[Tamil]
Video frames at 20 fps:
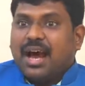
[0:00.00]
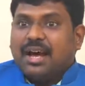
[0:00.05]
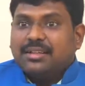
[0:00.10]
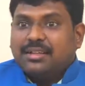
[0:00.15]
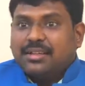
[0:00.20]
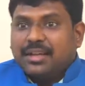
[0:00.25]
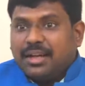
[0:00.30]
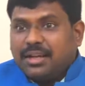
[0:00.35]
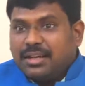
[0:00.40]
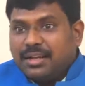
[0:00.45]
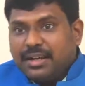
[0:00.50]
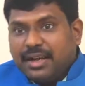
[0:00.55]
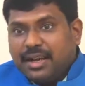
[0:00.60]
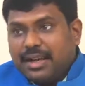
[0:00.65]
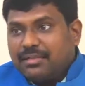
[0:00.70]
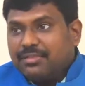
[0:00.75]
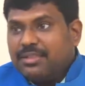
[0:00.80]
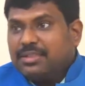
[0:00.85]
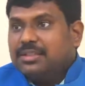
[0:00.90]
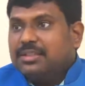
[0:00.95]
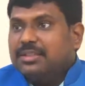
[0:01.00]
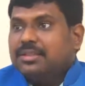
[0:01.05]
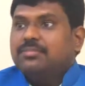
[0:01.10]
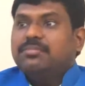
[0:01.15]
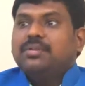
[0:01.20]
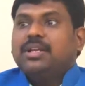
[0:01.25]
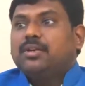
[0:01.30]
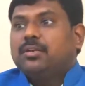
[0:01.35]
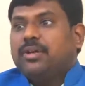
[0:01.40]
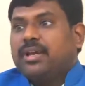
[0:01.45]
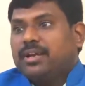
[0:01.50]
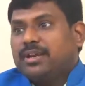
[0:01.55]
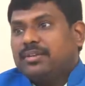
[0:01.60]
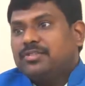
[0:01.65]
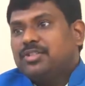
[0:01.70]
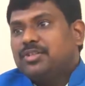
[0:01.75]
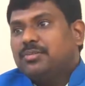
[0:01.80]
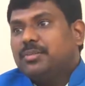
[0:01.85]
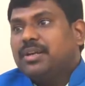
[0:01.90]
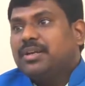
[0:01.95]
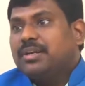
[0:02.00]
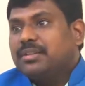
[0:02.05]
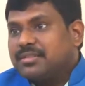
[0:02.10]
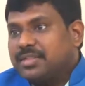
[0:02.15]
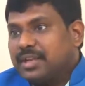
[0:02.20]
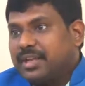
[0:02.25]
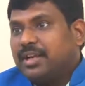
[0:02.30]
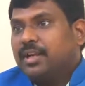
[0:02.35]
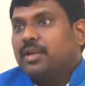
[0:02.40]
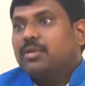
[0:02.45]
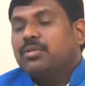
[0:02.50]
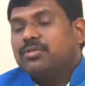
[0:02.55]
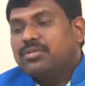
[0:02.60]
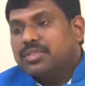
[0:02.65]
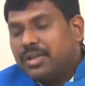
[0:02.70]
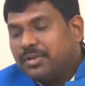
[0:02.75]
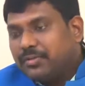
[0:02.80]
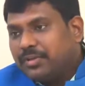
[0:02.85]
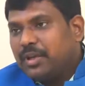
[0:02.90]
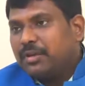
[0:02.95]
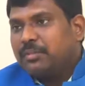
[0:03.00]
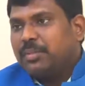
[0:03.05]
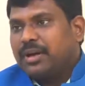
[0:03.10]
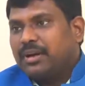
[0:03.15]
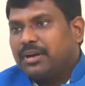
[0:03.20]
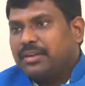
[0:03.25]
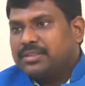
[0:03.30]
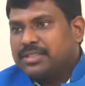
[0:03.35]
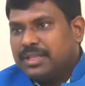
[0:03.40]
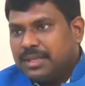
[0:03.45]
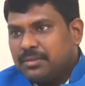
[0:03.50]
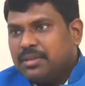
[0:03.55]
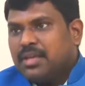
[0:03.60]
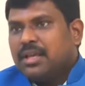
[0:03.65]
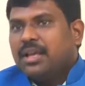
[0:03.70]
அதனால நான் வந்து என்னுடைய கன்சியூமருக்கு சரக்கோ சேவையோ பண்ணுறச்சே